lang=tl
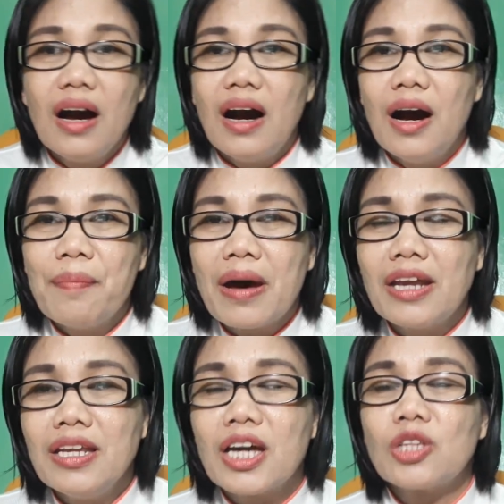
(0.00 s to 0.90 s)
Uh, para
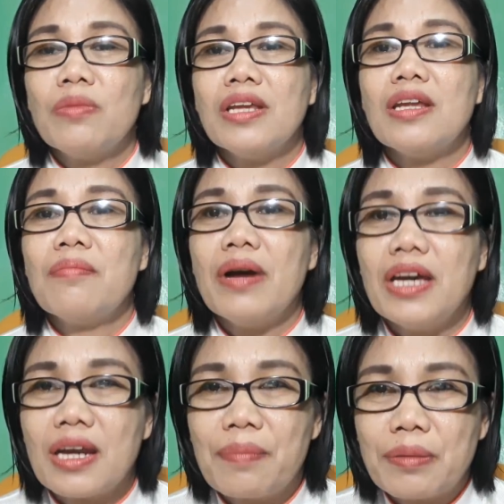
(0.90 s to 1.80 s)
hindi ka tumandang
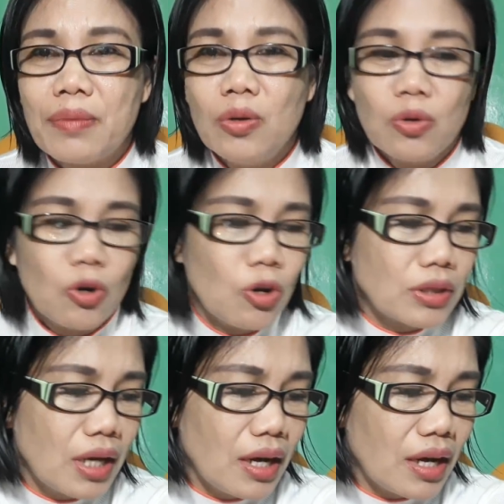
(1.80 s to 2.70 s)
mahirap at
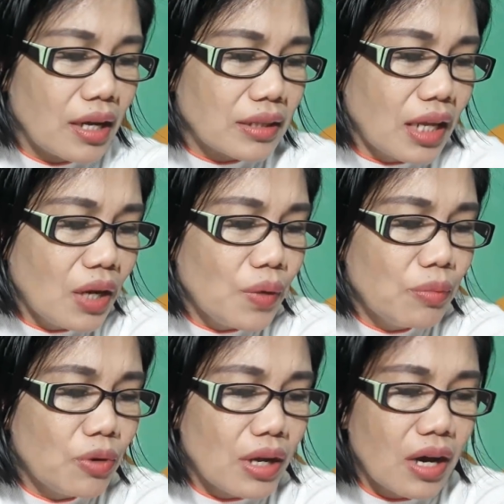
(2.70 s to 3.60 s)
malungkot, uh, tanawin
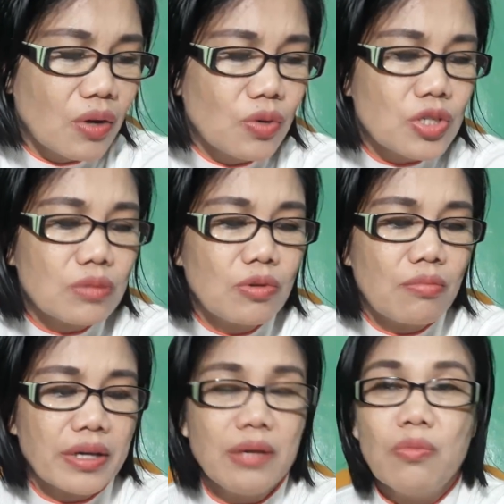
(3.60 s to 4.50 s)
mo na ang gusto
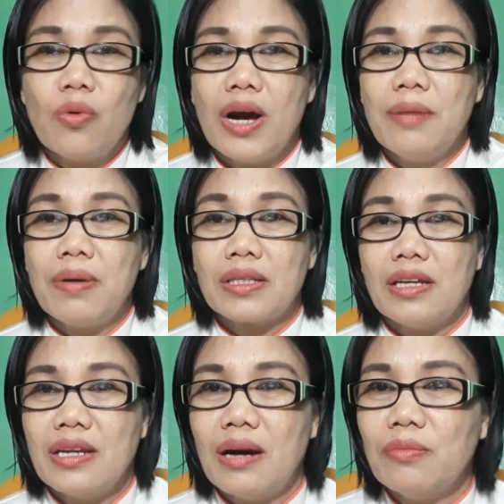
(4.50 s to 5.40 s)
mong maging buhay
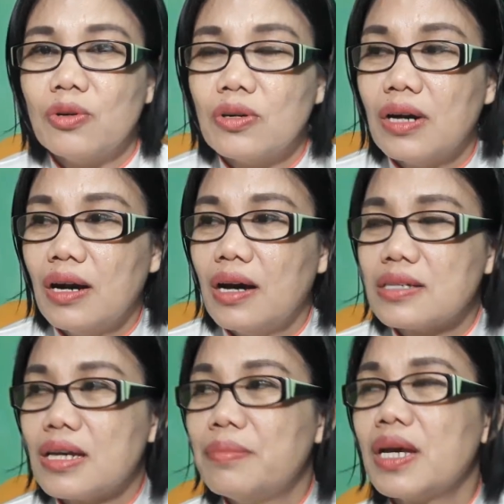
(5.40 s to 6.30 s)
pagtanda mo. Uh,
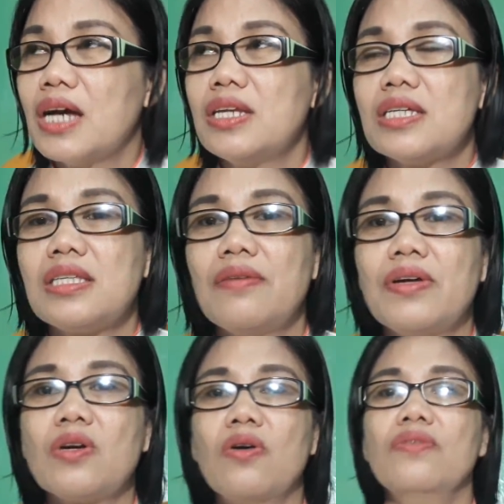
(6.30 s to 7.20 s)
sabi nga ni
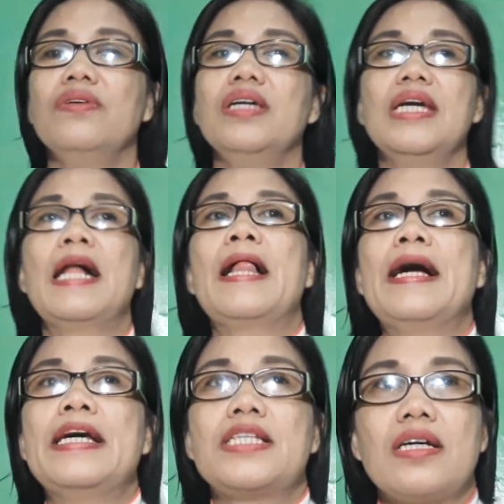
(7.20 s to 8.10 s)
Stephen Covey
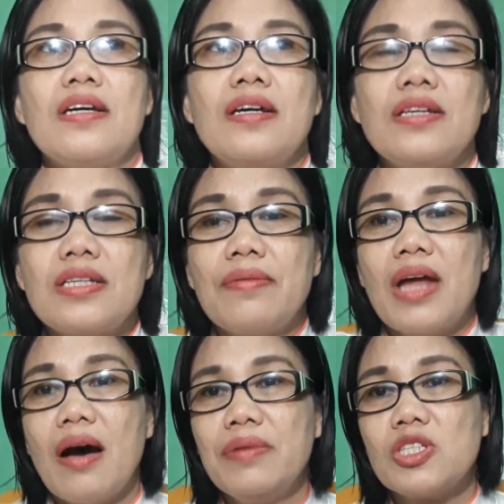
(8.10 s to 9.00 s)
sa The Seven
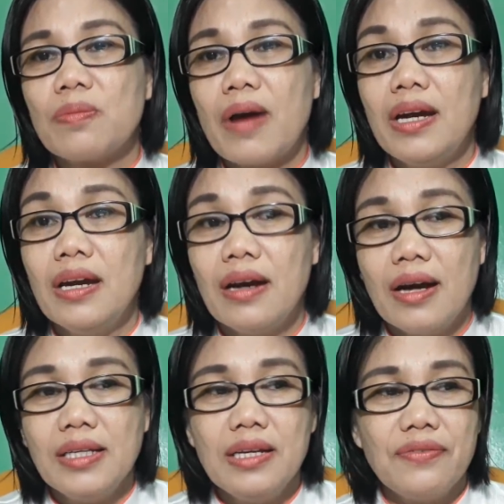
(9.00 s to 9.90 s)
Habits of
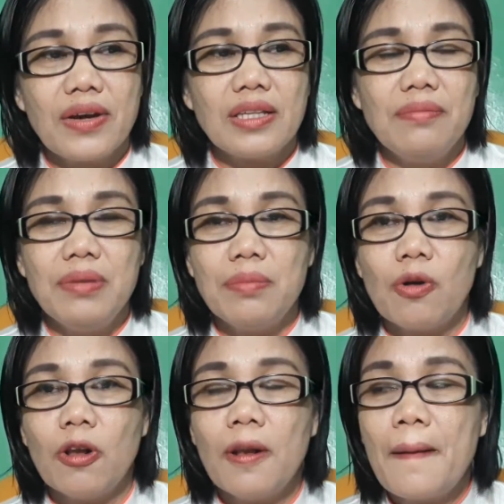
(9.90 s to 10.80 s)
Highly Effective
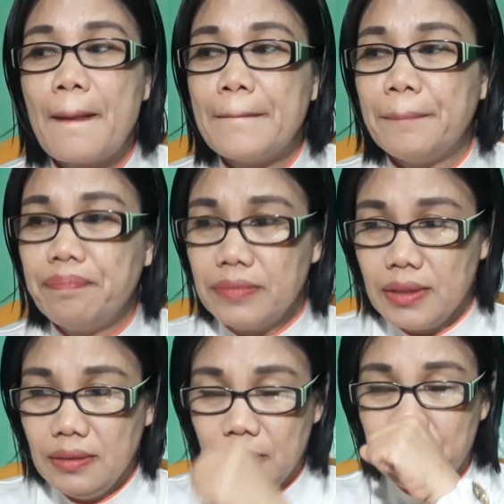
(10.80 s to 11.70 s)
People,
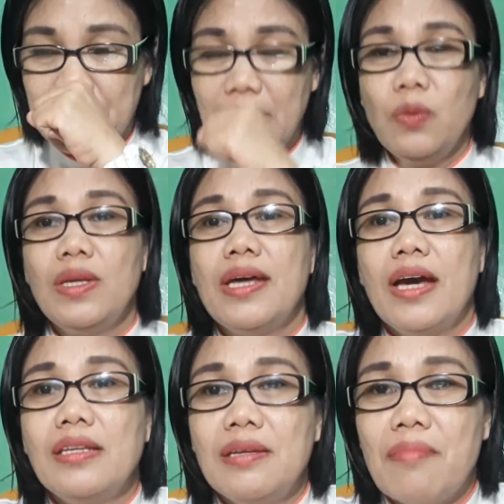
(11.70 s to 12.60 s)
begin with the
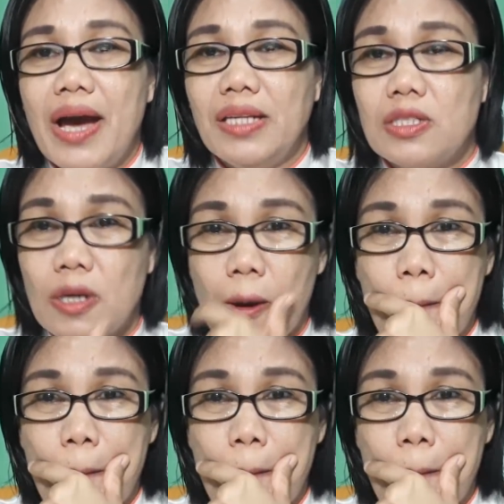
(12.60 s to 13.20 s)
end in mind. So,